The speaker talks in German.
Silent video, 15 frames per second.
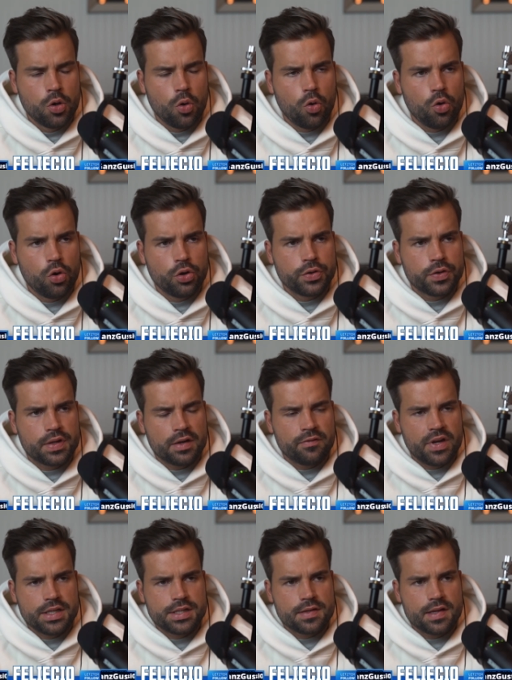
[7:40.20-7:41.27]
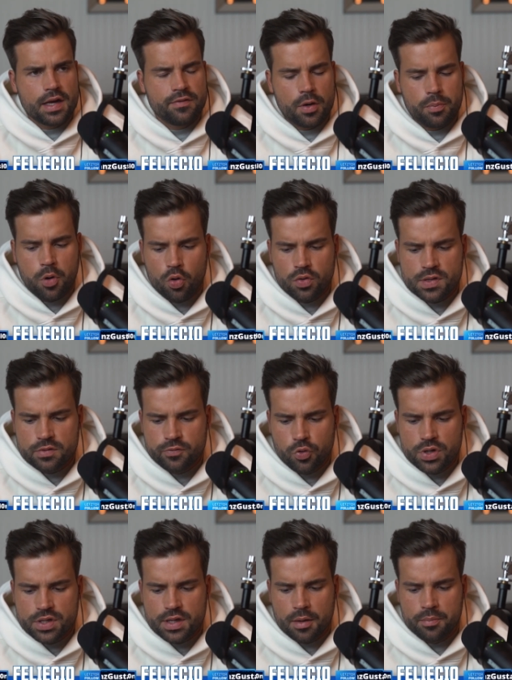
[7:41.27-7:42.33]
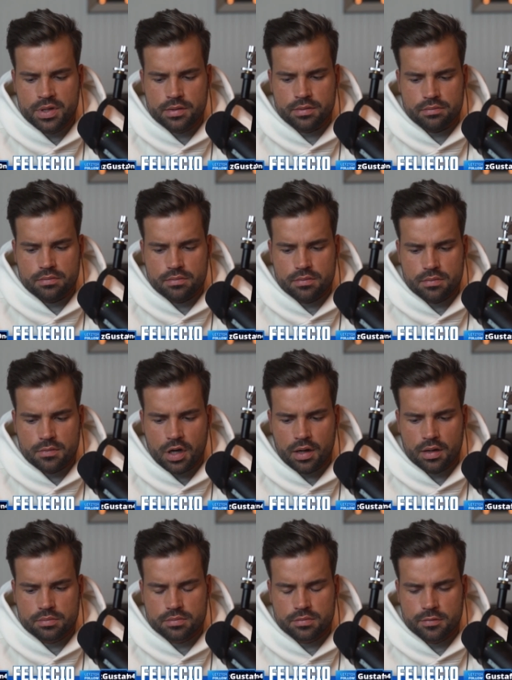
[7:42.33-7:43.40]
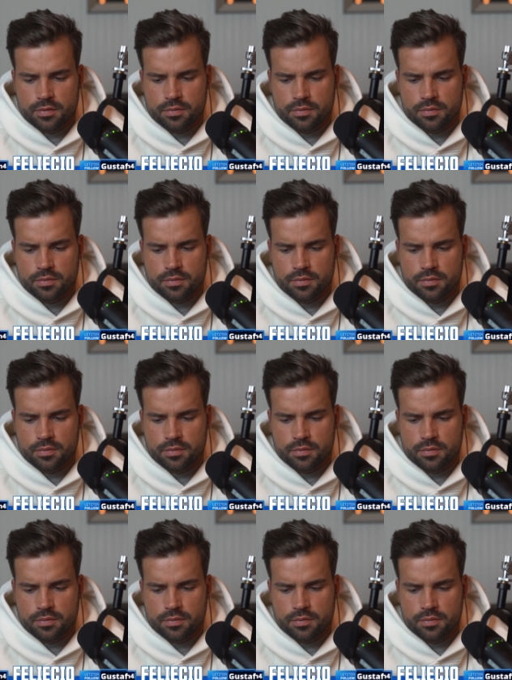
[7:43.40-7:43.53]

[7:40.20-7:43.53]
Und dann werde ich das einfach posten, wo ich da bin ja,